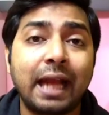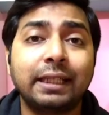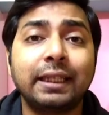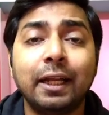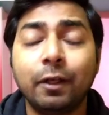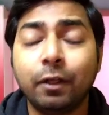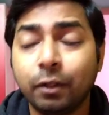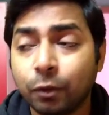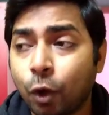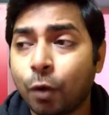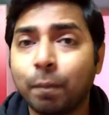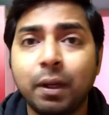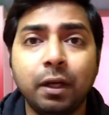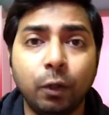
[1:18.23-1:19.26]
একটা
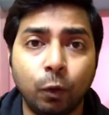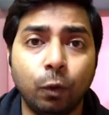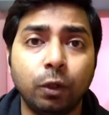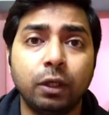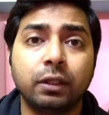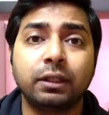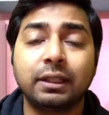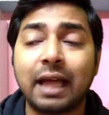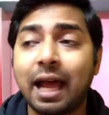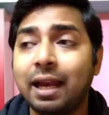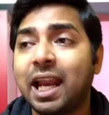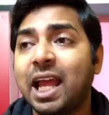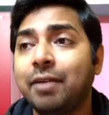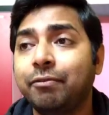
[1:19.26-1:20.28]
নর্মাল লোক তার
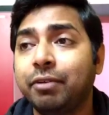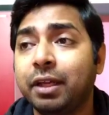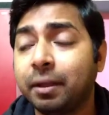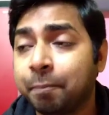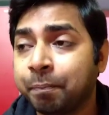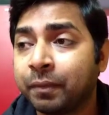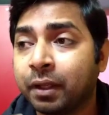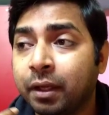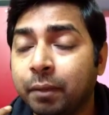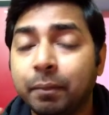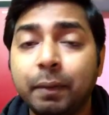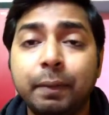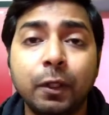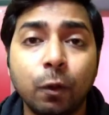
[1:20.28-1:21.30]
লাইফের
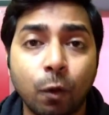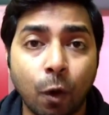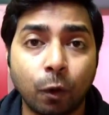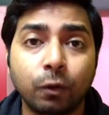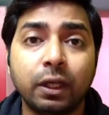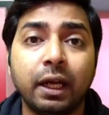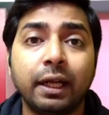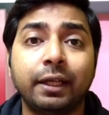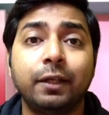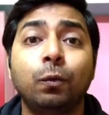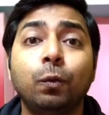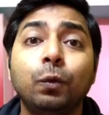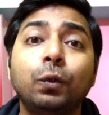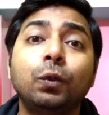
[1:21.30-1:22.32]
বিভিন্ন ঘটনা নাকি
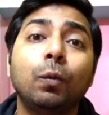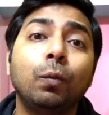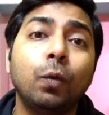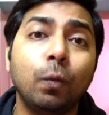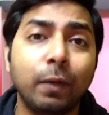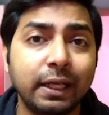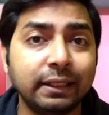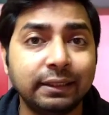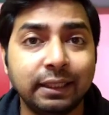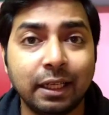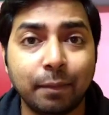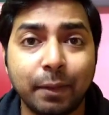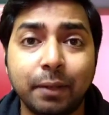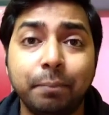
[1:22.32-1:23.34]
উত্তম কুমারের
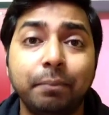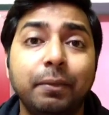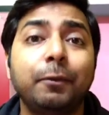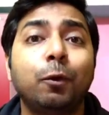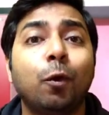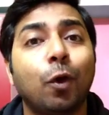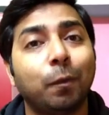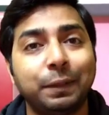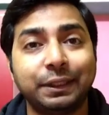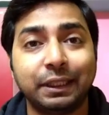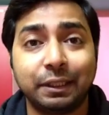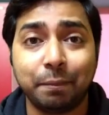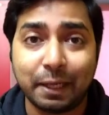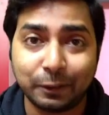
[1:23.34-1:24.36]
সিনেমার বিভিন্ন গল্পের
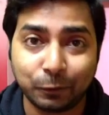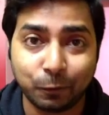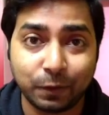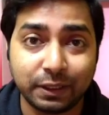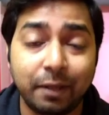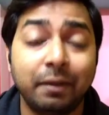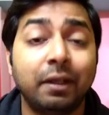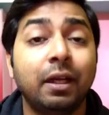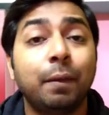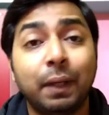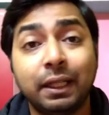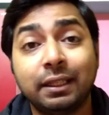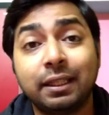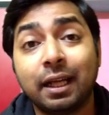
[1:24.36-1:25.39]
সাথে ম্যাচ করে যায়
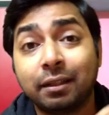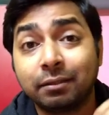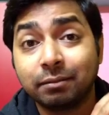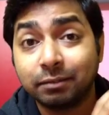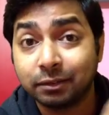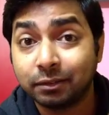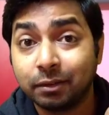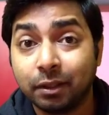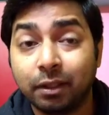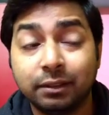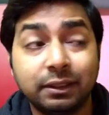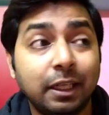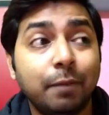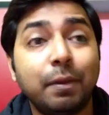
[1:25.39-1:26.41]
মানে তার
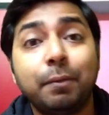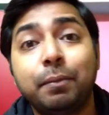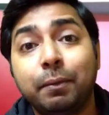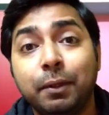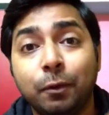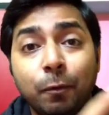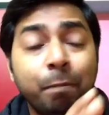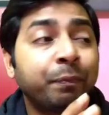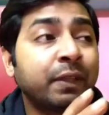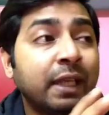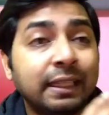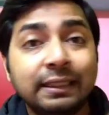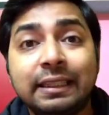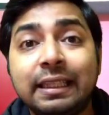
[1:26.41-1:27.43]
সিনেমার বিভিন্ন
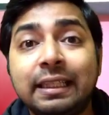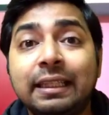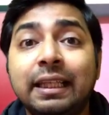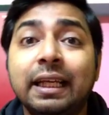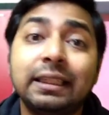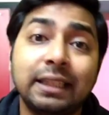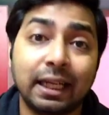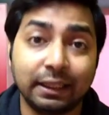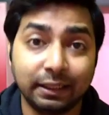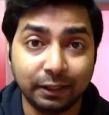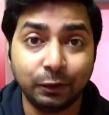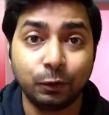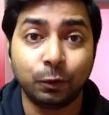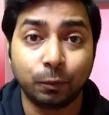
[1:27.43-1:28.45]
সিন থেকে
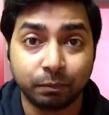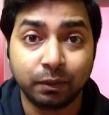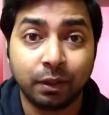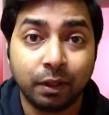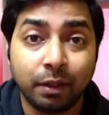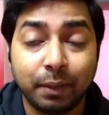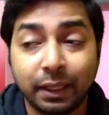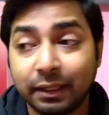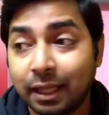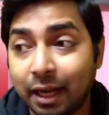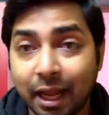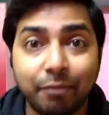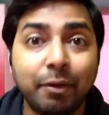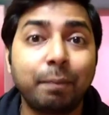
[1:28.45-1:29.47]
সাদৃশ্য মানে
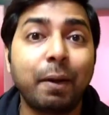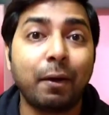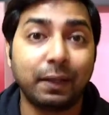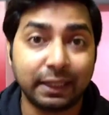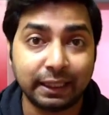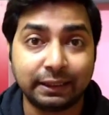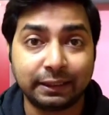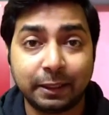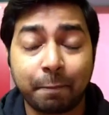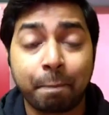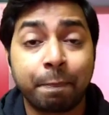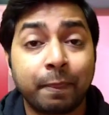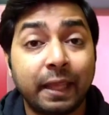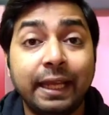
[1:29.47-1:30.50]
তার লাইফে পাওয়া যাচ্ছে
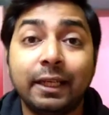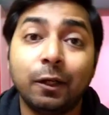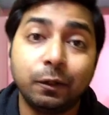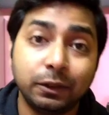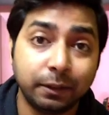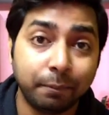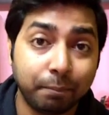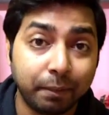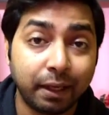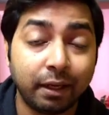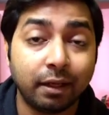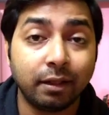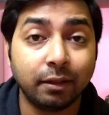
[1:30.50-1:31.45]
এইটা হচ্ছে মে